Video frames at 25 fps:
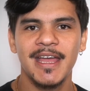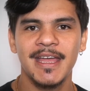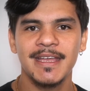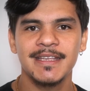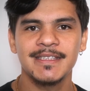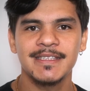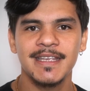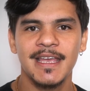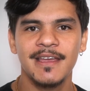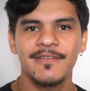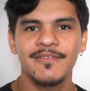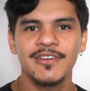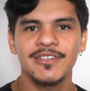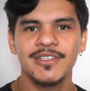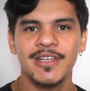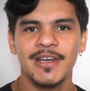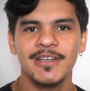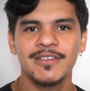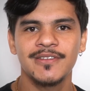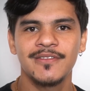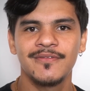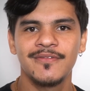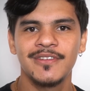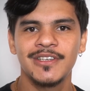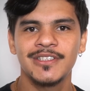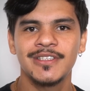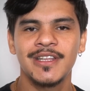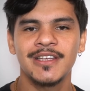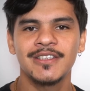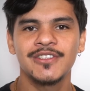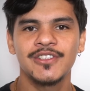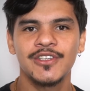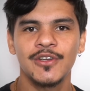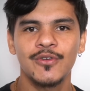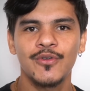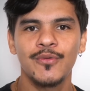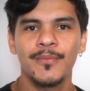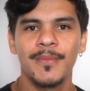reserva extrativista
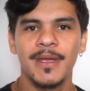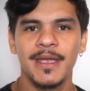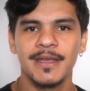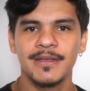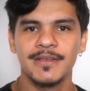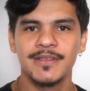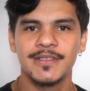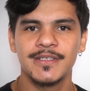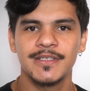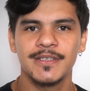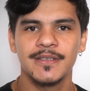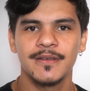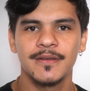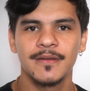Chico Mendes.